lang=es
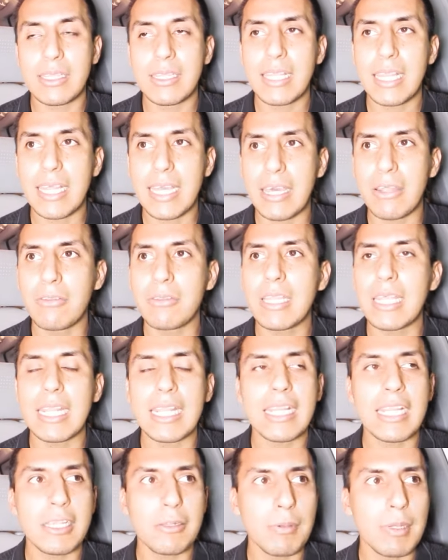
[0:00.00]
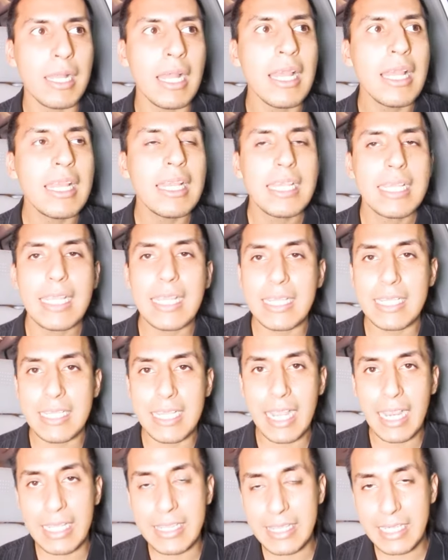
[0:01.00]
Le dejaron tarea en la escuela que
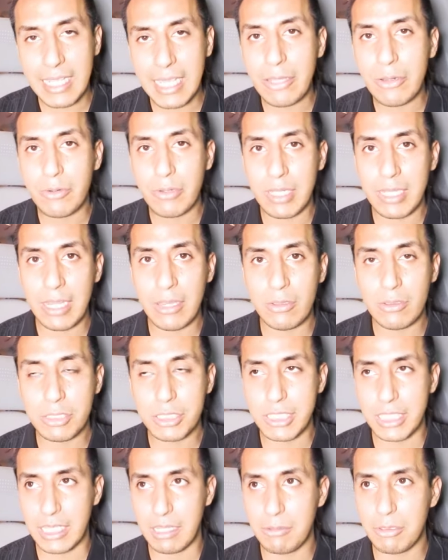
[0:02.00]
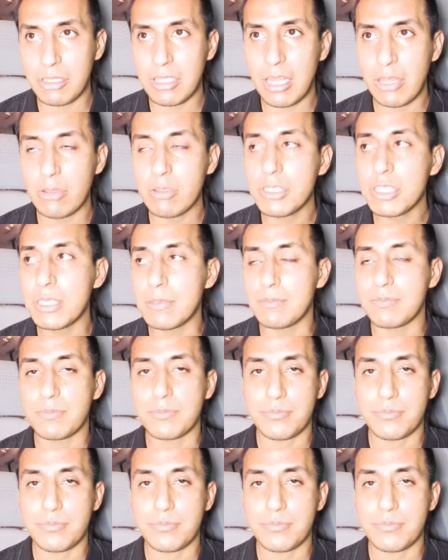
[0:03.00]
tenía que entregar hoy en la noche, sábado en la noche.